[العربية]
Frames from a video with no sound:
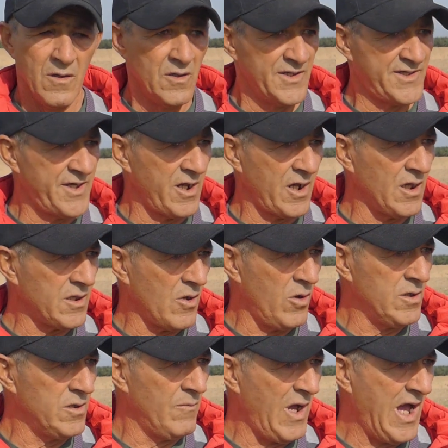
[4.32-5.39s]
السرقه تو
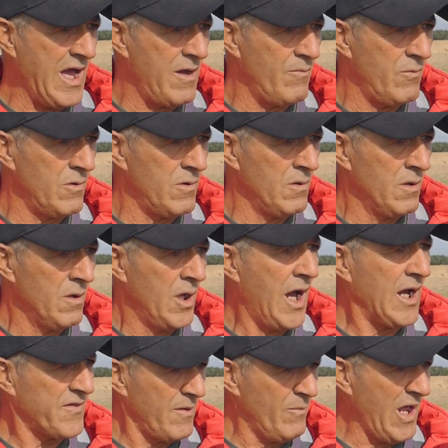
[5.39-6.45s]
عنده معاه
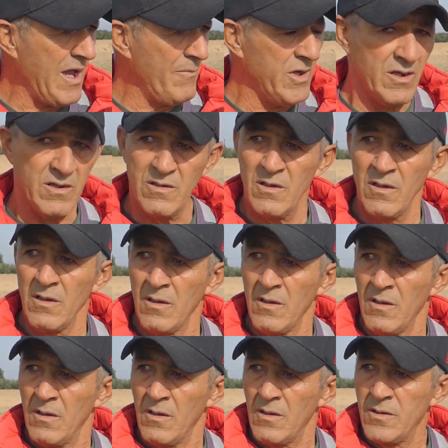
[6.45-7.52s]
اكثر من عامين
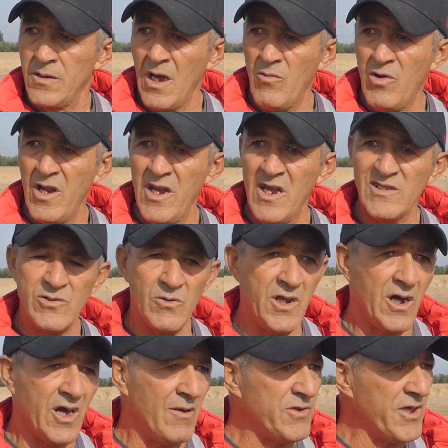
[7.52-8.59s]
ديما ولا
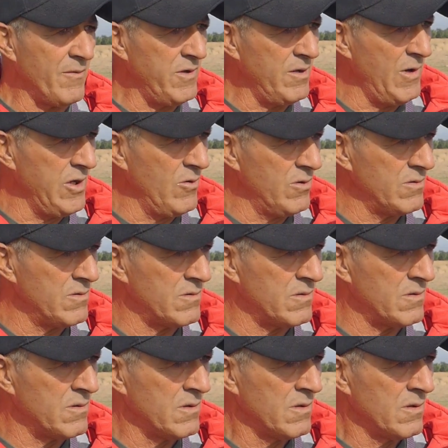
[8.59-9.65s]
قرابه 40 مليون
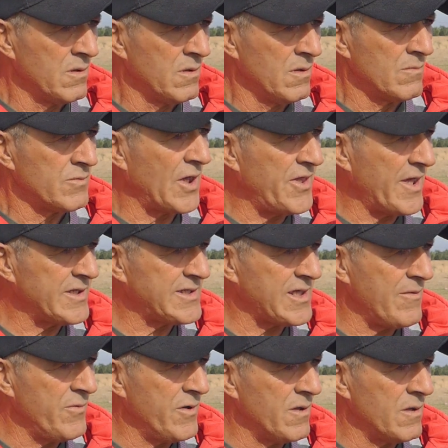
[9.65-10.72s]
تاع دار
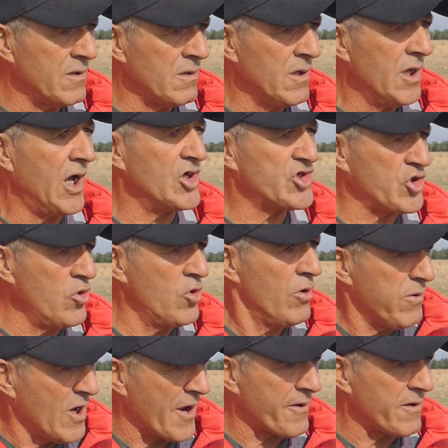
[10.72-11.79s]
نسابي عجول
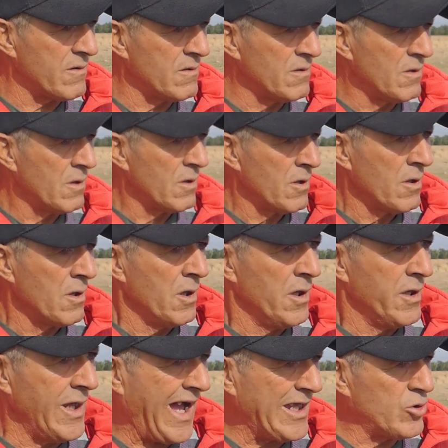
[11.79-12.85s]
وبقر
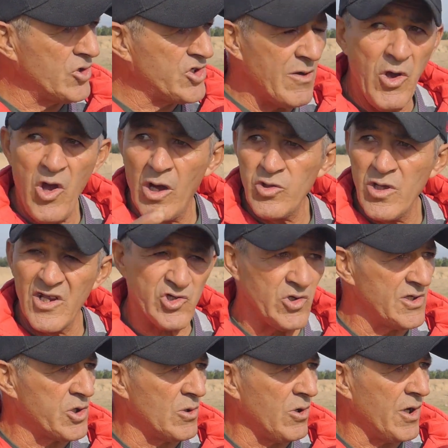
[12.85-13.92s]
يعدوا جمعه يقعد يرجعوا
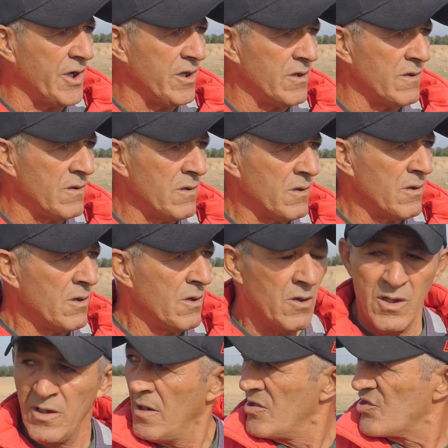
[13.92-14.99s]
يهزوا الاخرين
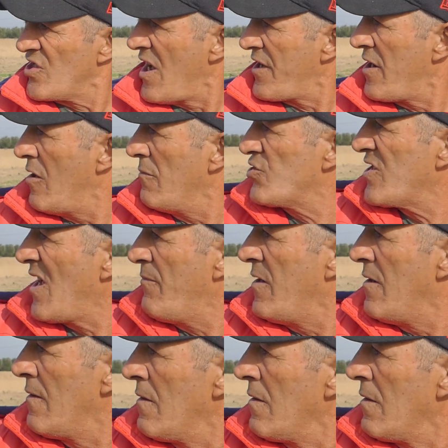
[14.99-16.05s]
جارنا وبجنبنا